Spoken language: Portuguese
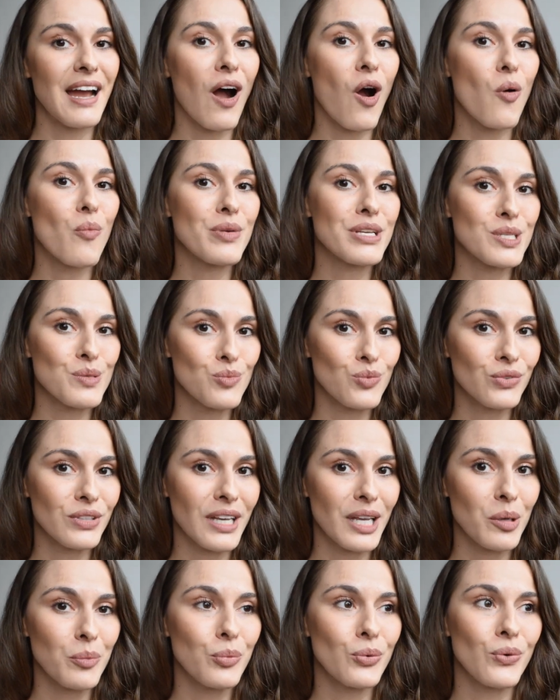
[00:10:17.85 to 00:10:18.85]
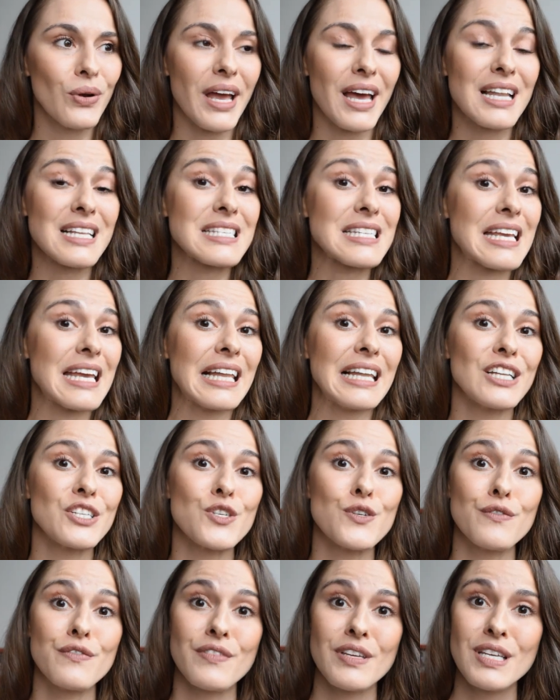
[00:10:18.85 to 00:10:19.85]
ao mesmo tempo, elas
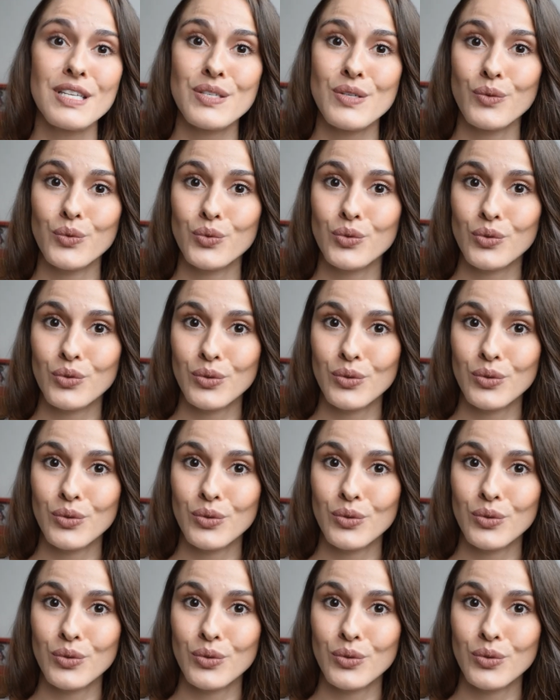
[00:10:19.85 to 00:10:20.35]
relativizam